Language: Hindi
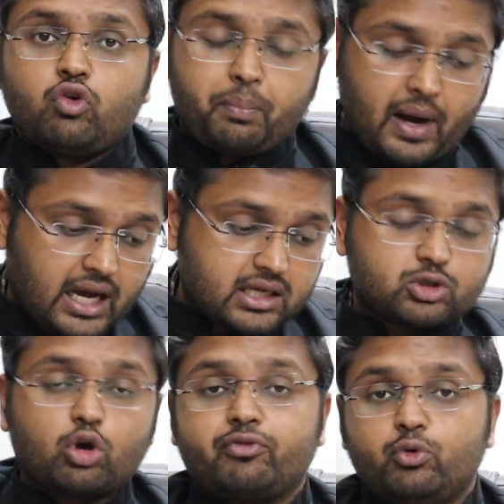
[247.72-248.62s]
वो
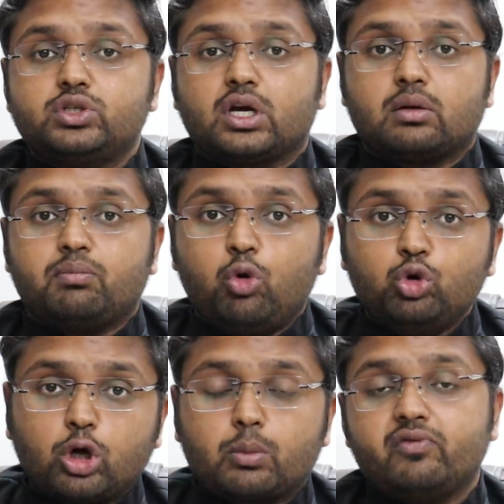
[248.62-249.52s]
पास्ट और फ्यूचर
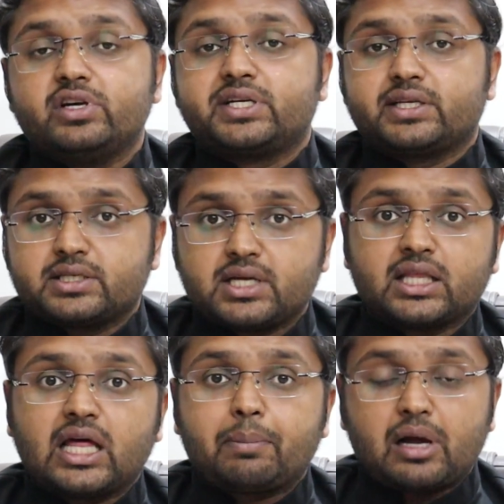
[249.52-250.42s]
भूत और भविष्य से
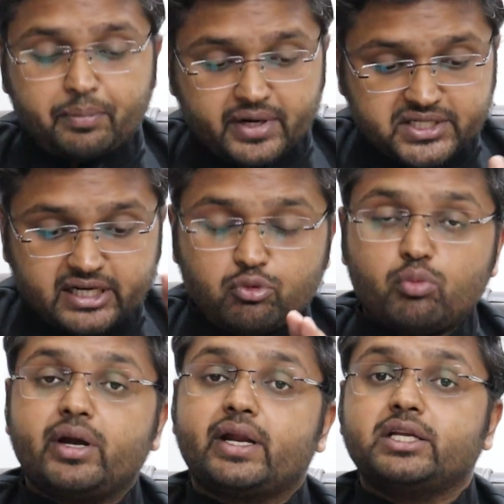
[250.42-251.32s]
ज़्यादा आपका प्रेजेंट
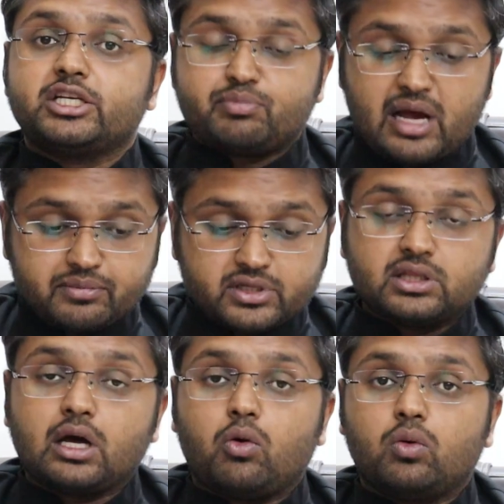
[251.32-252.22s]
मोमेंट है जिसमें आप
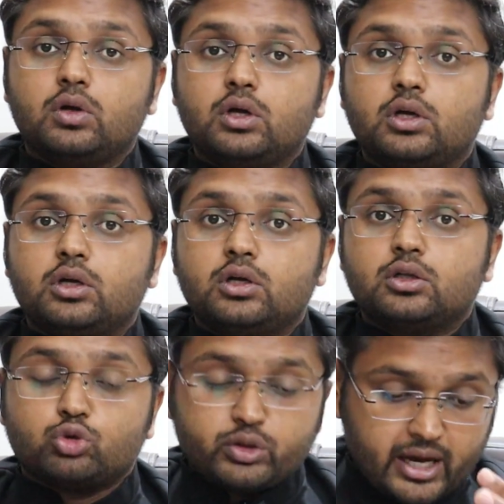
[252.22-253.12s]
जिंदा हो
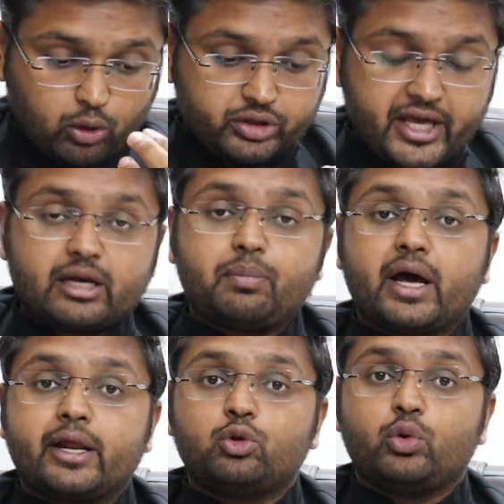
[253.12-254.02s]
दुनिया को देख
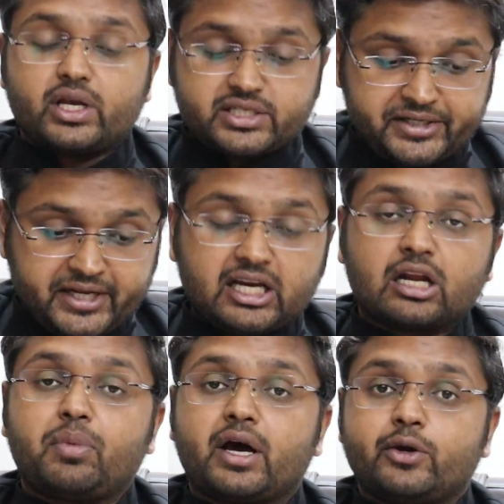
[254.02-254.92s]
पा रहे हो दुनिया से डील
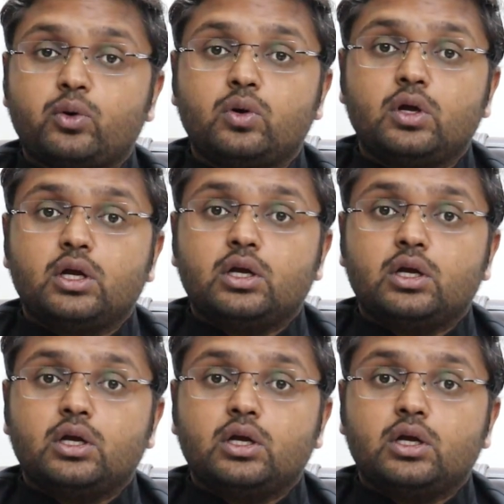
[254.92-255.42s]
कर पा रहे हो